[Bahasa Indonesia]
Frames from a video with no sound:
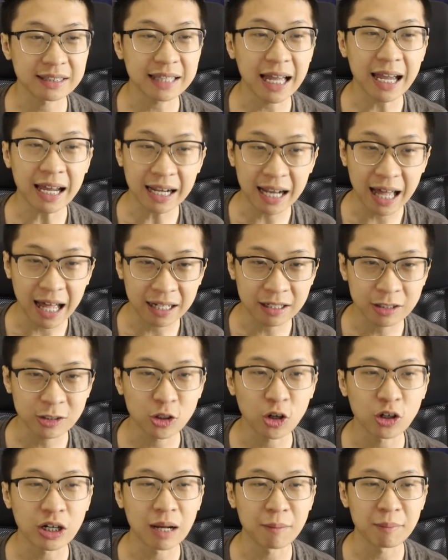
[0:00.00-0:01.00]
Thailand,
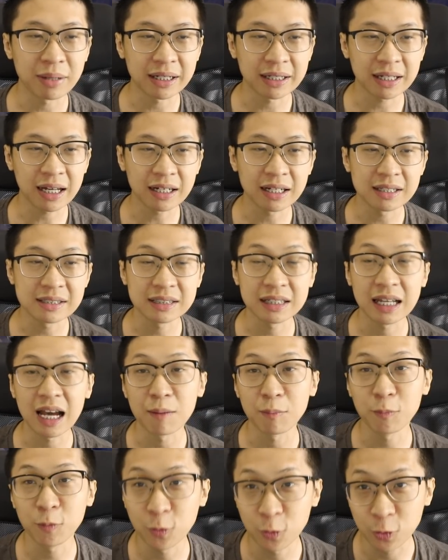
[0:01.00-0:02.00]
North America, dan
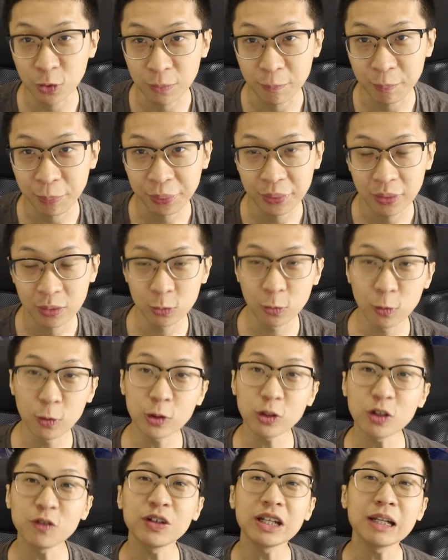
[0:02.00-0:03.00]
Singapura Dulu
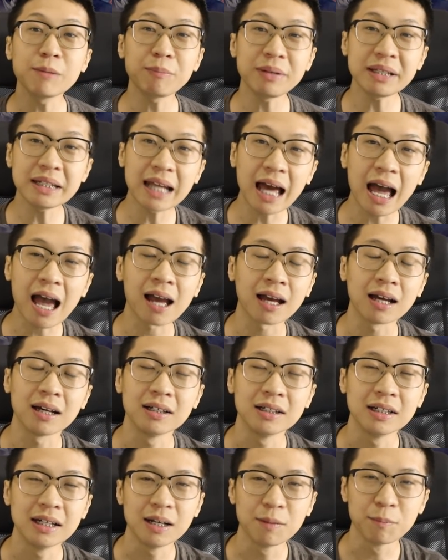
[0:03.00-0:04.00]
itu Filipina
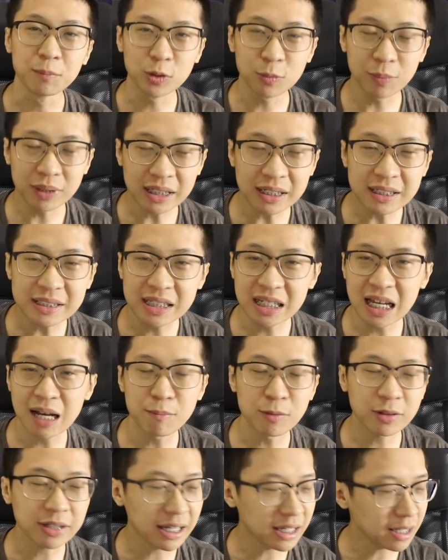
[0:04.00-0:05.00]
Berubah jadi
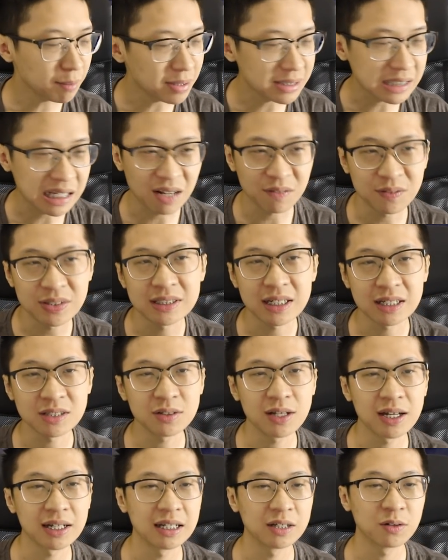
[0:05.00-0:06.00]
Singapura kayaknya masalah visa
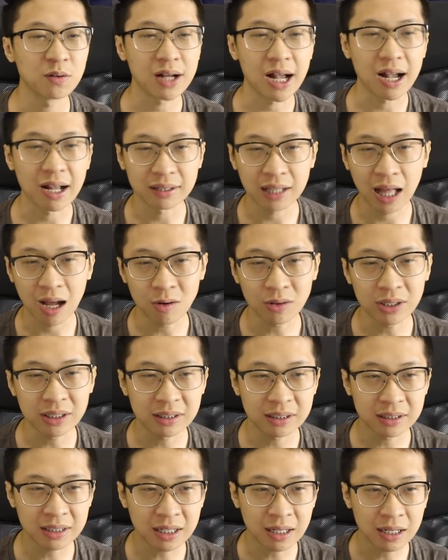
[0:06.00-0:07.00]
juga deh Gue kagak tahu
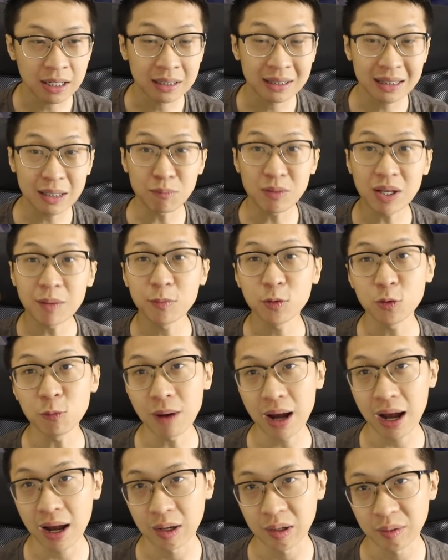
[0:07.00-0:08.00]
intinya timnya
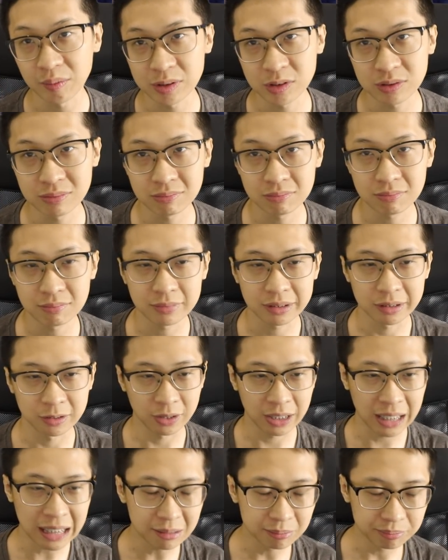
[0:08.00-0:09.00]
berubah
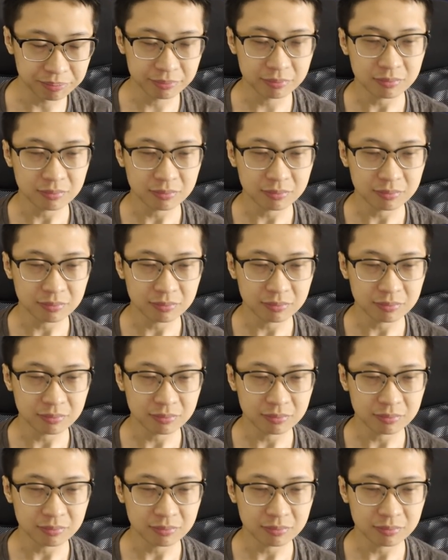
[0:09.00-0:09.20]
Gitu ya